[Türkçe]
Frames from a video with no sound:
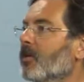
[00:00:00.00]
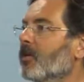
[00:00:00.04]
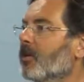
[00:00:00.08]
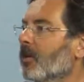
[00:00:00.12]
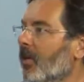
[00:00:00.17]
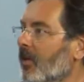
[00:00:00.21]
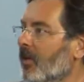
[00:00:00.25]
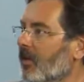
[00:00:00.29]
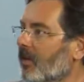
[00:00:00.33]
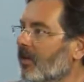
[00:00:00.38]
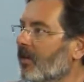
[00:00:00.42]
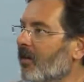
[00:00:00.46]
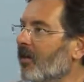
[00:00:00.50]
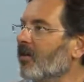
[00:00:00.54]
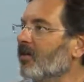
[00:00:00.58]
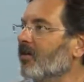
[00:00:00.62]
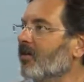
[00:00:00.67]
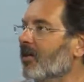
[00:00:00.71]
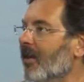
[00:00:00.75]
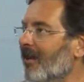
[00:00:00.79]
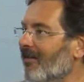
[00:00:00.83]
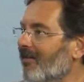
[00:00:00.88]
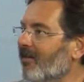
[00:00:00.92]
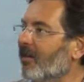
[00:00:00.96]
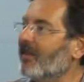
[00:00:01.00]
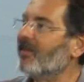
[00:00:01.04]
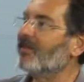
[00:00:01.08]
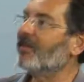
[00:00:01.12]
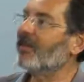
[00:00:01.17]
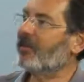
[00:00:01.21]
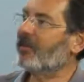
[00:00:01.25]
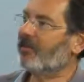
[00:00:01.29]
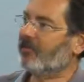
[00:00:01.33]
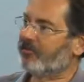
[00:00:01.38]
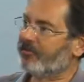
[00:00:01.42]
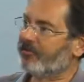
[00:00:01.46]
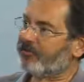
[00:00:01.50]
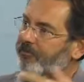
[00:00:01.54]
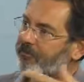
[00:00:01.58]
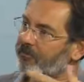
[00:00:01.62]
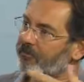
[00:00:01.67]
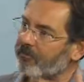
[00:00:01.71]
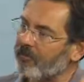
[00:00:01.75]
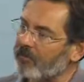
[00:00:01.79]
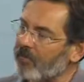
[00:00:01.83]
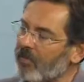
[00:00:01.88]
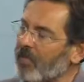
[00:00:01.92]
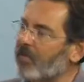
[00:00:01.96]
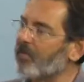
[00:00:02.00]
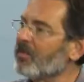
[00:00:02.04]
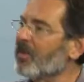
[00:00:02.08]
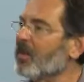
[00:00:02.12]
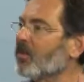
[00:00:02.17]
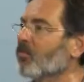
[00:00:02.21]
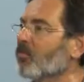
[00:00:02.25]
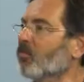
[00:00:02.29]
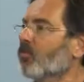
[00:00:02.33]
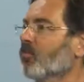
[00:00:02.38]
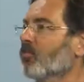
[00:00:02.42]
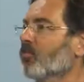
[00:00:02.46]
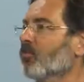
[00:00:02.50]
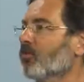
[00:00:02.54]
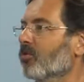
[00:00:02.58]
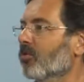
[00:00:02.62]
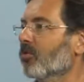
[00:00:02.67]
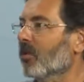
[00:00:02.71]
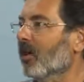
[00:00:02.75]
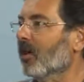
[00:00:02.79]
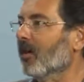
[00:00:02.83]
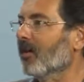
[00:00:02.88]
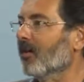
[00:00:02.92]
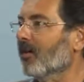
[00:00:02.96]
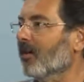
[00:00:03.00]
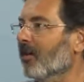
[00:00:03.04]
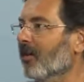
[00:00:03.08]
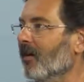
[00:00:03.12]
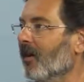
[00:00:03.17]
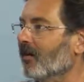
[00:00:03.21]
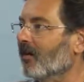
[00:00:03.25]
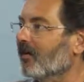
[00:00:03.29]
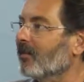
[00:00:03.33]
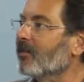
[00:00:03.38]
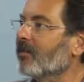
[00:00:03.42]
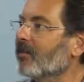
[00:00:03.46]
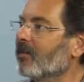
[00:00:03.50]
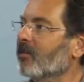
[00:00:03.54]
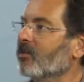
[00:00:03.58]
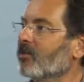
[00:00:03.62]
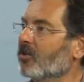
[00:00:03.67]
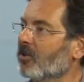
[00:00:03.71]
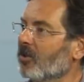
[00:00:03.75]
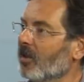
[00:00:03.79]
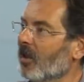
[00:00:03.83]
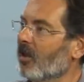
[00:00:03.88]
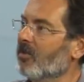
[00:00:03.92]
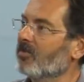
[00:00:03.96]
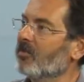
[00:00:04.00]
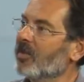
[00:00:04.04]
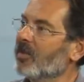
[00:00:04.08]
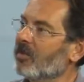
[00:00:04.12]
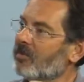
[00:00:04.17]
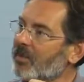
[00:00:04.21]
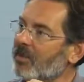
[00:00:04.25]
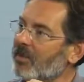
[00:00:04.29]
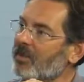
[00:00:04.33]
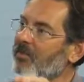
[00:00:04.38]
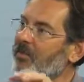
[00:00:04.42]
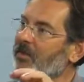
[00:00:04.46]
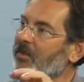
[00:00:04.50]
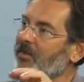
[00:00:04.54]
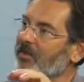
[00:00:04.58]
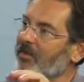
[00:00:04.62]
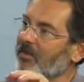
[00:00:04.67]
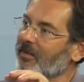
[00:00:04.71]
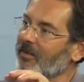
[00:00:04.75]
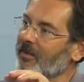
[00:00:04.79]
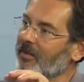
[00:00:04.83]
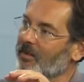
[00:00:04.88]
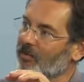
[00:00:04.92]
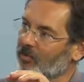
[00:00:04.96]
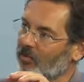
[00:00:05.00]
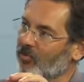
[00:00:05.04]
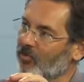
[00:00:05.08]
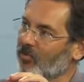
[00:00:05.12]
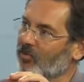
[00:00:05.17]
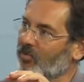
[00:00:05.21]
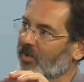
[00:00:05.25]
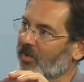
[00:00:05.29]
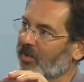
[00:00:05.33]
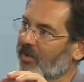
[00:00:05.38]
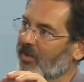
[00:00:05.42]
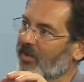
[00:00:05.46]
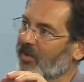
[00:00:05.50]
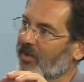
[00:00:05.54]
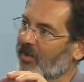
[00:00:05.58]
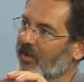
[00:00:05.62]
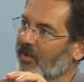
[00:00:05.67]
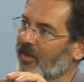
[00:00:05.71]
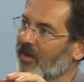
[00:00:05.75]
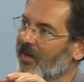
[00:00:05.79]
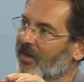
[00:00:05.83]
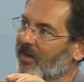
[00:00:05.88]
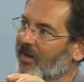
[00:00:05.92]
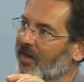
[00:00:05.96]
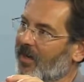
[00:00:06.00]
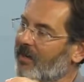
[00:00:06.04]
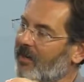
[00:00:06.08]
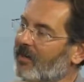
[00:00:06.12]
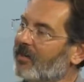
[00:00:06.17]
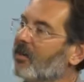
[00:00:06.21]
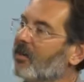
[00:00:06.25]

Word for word: ilk kez devletin bir kurumunda adını taşıyan bir birimin kurulmasına kadar geldi.